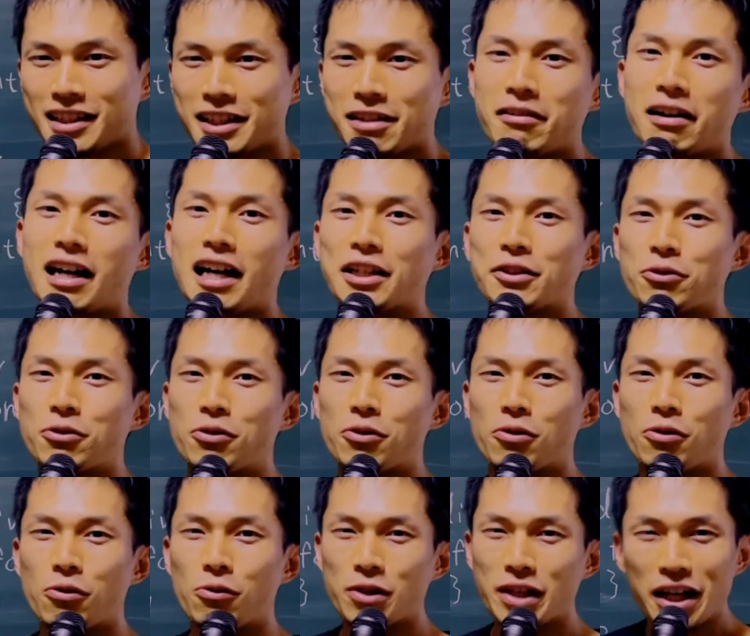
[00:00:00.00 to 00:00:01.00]
では、あ
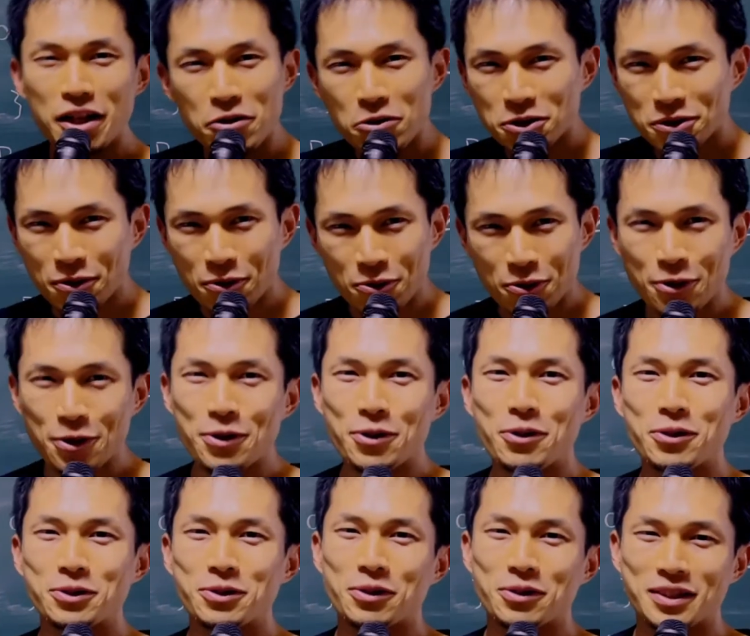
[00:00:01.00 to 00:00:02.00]
の親要素、子
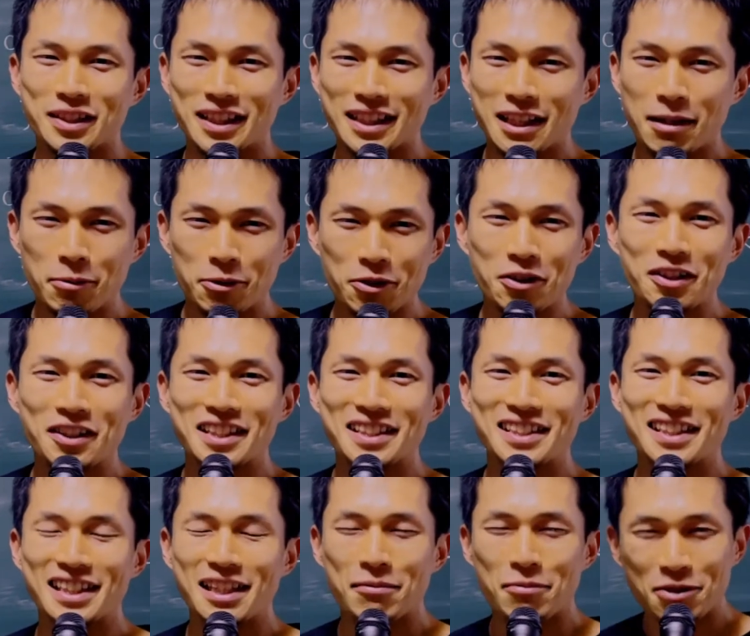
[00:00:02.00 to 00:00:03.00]
要素といったものに
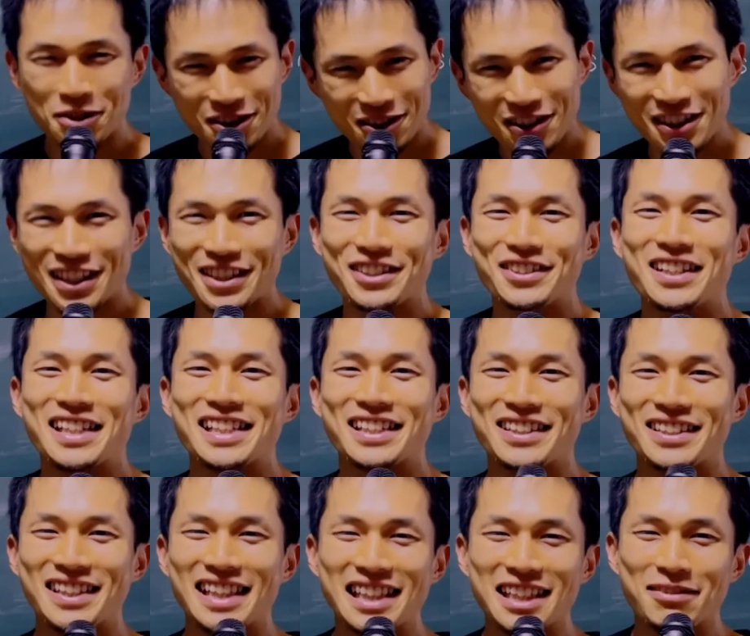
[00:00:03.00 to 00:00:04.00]
ついてもう少し詳し
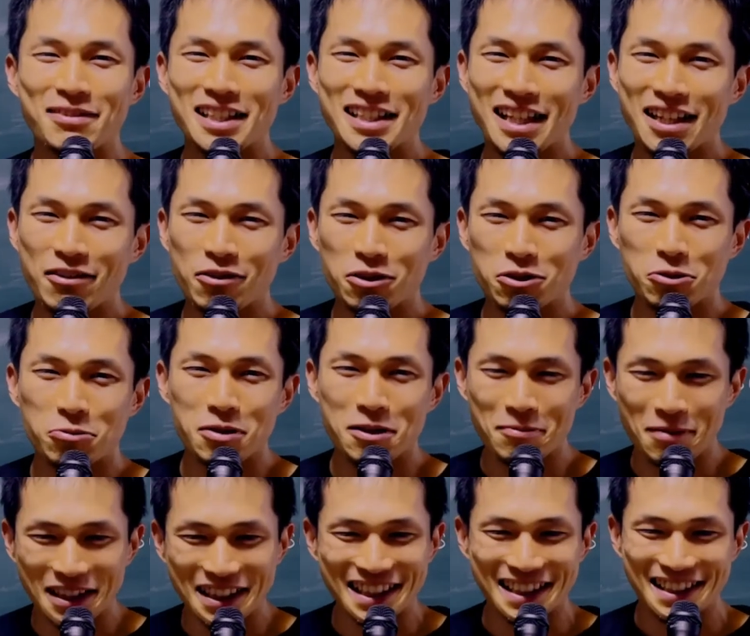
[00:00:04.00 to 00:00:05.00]
く説明していこうと思
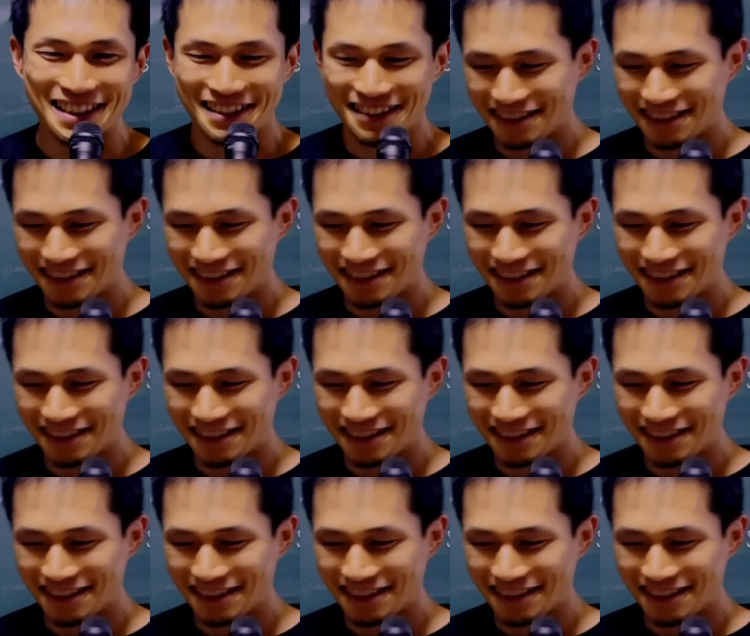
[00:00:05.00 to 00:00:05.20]
います。